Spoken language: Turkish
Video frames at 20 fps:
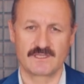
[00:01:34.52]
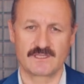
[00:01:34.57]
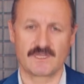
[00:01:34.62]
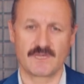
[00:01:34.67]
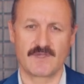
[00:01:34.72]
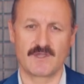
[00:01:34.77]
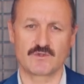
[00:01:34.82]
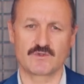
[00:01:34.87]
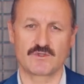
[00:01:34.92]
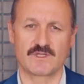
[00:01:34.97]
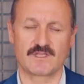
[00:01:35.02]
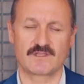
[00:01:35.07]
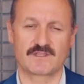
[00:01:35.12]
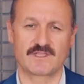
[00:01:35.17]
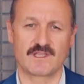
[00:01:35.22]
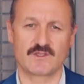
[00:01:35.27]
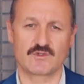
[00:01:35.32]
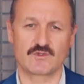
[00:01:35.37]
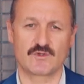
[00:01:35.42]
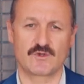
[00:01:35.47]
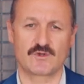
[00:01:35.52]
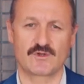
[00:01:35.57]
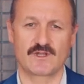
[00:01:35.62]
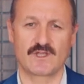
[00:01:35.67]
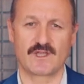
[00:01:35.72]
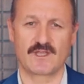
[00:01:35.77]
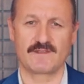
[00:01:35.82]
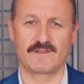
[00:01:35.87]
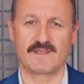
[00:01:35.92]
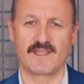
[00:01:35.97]
mezuniyetten
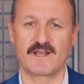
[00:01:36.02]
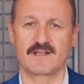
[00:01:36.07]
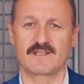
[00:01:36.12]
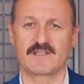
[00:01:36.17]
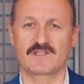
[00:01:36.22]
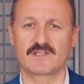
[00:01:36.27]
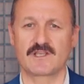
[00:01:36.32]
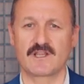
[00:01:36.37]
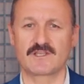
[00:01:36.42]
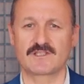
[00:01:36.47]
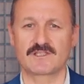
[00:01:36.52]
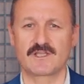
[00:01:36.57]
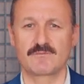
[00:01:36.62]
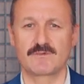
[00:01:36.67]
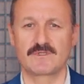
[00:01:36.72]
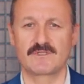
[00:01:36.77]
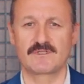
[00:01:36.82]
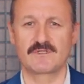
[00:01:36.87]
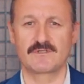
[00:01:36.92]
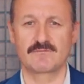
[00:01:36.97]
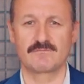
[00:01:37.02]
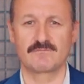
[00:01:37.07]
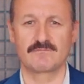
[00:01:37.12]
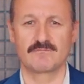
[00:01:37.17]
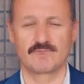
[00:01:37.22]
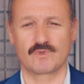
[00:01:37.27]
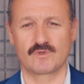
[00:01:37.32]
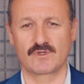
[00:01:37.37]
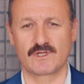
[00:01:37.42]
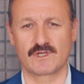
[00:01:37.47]
sonra nerede
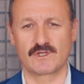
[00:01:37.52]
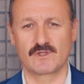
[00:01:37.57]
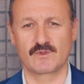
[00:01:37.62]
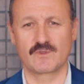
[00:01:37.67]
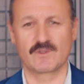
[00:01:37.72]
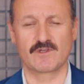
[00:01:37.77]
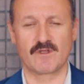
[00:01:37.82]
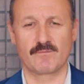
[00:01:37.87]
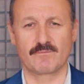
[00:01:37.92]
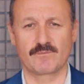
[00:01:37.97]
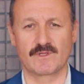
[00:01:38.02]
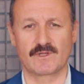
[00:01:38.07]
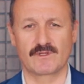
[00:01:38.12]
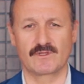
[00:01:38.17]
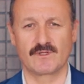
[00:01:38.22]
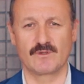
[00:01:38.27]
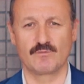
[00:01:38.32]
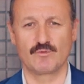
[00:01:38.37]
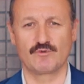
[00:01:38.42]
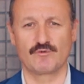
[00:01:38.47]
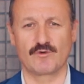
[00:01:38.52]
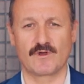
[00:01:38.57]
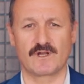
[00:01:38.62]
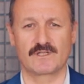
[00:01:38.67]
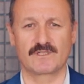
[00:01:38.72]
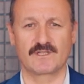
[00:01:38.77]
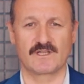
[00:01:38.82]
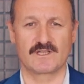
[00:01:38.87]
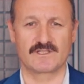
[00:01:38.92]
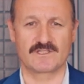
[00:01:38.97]
çalışabilirim sorularının cevaplarını bu
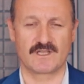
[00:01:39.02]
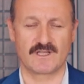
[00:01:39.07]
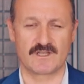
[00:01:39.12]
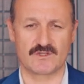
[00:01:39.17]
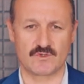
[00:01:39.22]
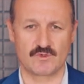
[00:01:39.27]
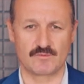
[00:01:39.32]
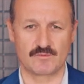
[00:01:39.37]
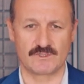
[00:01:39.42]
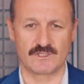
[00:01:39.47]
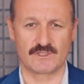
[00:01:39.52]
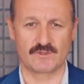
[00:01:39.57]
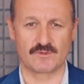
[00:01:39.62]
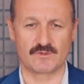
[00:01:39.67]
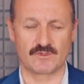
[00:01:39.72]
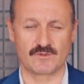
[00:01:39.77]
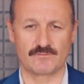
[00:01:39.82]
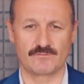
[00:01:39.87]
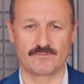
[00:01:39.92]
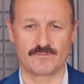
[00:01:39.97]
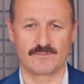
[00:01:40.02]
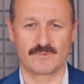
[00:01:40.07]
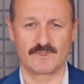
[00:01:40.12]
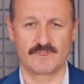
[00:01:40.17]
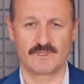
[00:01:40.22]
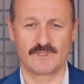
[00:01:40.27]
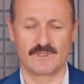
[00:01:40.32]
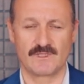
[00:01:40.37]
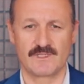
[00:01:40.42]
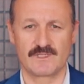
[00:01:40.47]
fuarda alacağınızı ümit ediyorum.
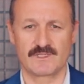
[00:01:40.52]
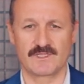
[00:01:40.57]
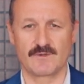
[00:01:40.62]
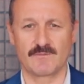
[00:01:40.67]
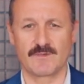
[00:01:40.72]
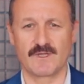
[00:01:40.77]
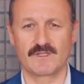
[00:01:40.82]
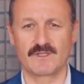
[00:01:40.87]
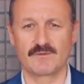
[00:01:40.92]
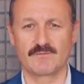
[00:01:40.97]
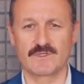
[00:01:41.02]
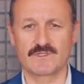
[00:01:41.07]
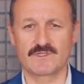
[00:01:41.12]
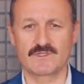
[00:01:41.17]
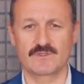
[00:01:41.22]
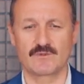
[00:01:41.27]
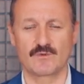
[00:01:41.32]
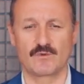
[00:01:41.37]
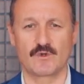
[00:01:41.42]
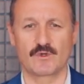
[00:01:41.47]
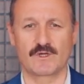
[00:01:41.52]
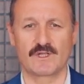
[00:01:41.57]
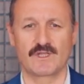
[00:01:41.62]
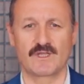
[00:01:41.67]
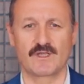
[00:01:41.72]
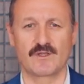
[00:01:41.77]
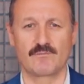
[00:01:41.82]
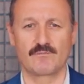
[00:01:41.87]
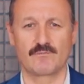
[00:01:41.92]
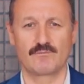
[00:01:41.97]
Temennimiz
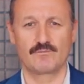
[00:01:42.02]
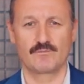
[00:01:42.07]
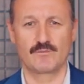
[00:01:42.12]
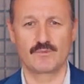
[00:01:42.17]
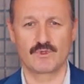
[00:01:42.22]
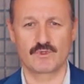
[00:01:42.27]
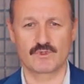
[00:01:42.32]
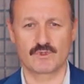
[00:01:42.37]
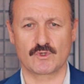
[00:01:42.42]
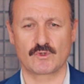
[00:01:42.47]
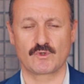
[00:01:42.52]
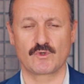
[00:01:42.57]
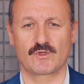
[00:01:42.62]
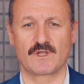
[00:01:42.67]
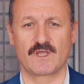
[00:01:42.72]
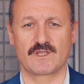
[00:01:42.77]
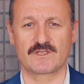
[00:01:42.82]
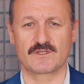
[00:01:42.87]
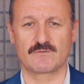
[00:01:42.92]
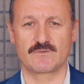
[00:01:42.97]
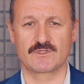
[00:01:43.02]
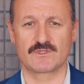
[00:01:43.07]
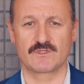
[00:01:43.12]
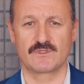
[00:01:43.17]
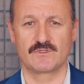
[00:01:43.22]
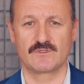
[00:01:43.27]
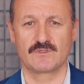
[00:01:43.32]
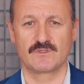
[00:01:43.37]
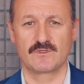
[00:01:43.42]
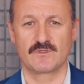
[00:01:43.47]
oraya birçok
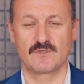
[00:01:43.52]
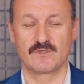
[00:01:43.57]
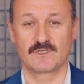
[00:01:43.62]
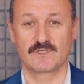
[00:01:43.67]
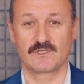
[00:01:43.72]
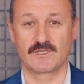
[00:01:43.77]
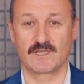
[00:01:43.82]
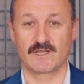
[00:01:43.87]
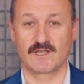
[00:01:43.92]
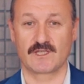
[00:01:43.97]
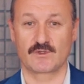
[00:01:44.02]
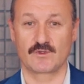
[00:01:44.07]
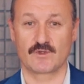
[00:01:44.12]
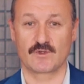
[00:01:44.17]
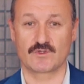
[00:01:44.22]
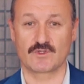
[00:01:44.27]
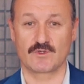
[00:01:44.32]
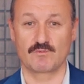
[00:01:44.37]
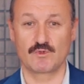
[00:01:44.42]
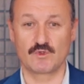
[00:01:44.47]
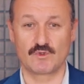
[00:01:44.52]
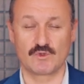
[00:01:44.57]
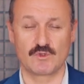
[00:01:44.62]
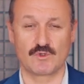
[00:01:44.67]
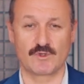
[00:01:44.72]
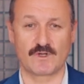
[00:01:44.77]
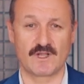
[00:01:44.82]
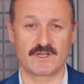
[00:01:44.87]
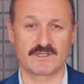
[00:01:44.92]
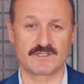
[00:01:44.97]
öğrencimizin, gerekiyorsa bütün
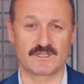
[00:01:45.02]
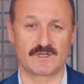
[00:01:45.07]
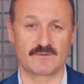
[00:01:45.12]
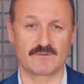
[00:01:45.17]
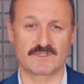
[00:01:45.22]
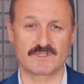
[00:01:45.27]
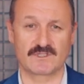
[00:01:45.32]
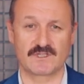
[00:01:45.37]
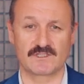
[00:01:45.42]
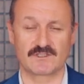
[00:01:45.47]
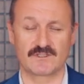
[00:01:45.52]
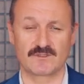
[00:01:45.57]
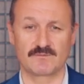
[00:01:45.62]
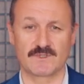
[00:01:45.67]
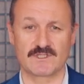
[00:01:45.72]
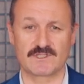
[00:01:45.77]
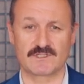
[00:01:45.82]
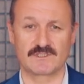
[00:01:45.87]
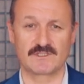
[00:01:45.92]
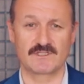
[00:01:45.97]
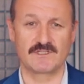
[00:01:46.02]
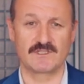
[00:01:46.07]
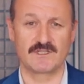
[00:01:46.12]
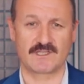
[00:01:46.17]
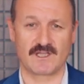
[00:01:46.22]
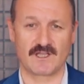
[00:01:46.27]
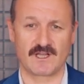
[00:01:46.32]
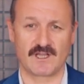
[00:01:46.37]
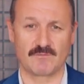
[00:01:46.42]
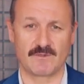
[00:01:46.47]
öğrencilerimizin katılmasını
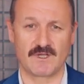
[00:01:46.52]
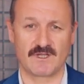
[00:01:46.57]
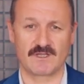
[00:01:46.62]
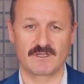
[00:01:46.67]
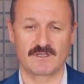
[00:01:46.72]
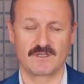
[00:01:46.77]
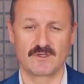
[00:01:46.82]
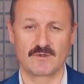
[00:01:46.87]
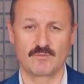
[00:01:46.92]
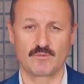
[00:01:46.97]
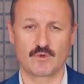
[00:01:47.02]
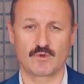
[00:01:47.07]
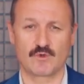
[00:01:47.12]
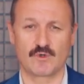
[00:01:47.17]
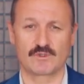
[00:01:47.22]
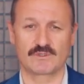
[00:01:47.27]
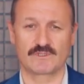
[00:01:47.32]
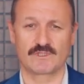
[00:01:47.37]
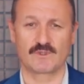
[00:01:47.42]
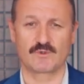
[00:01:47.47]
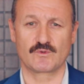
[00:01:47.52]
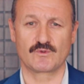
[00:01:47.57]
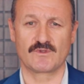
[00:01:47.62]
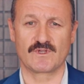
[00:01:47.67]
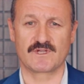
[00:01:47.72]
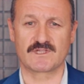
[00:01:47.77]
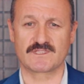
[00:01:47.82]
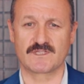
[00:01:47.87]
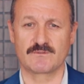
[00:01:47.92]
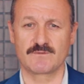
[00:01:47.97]
sağlamak. Bu konuda da
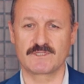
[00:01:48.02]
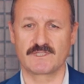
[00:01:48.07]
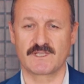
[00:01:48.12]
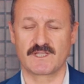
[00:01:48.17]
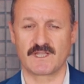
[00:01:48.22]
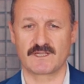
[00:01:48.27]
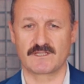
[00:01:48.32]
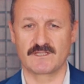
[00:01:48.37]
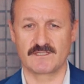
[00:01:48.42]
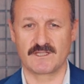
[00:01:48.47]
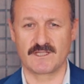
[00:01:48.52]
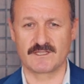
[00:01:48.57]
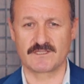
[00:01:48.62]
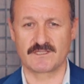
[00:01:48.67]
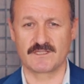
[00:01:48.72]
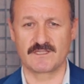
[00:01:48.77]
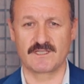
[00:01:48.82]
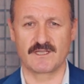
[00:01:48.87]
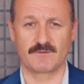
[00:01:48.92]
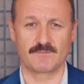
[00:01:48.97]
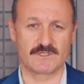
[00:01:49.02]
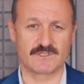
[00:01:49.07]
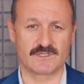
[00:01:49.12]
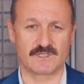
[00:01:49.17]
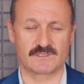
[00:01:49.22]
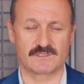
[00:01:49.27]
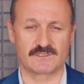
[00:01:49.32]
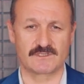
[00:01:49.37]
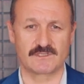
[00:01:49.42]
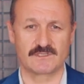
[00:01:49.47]
üniversitemiz gerekli desteği
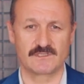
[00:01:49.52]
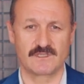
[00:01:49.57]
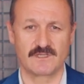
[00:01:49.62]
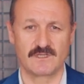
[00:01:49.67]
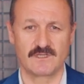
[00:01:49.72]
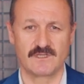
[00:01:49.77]
yapacaktır.